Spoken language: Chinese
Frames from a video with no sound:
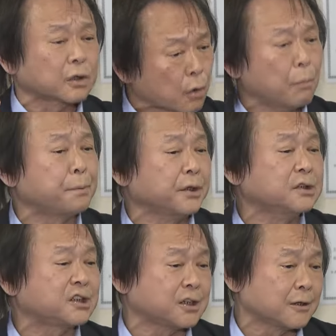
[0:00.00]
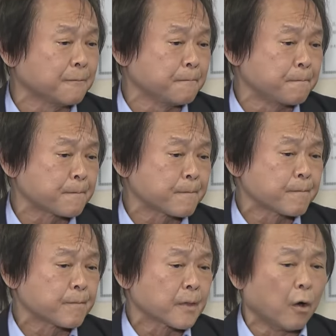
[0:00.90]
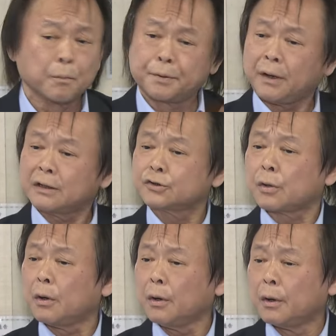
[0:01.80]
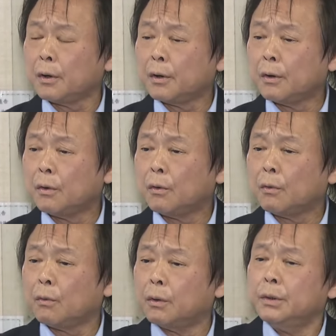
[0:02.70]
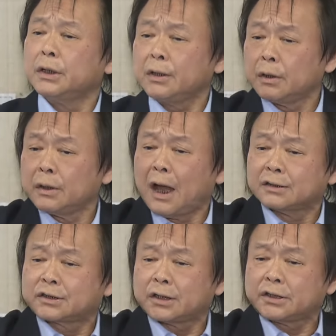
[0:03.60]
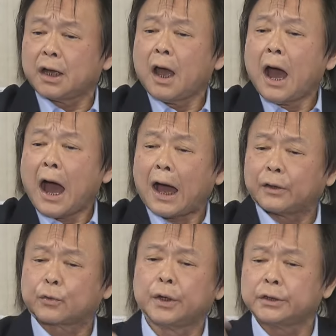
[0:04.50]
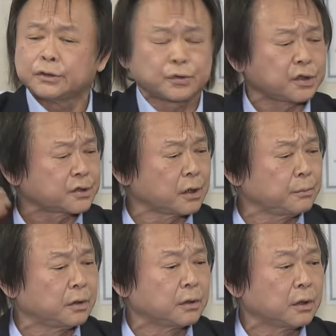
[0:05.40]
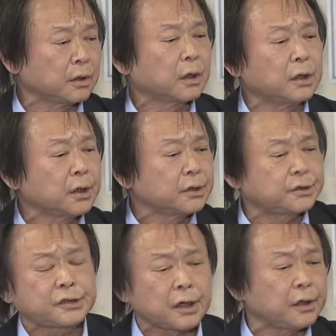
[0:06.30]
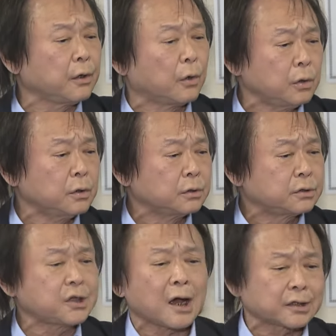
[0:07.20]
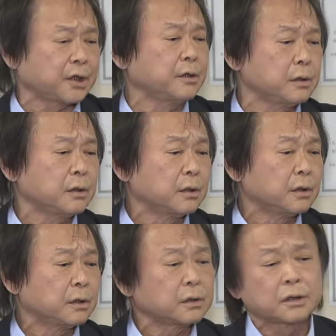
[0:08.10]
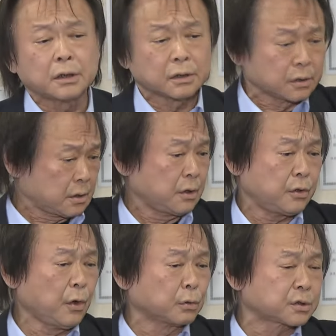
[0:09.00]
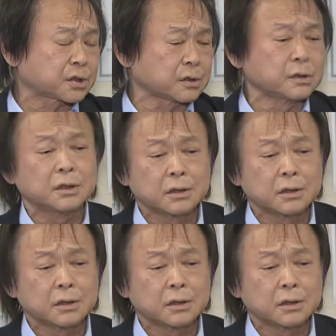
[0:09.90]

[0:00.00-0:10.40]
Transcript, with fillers: 的公平性。哦，比方说，我们让这些海归的学生们，呃，借由家庭的优势。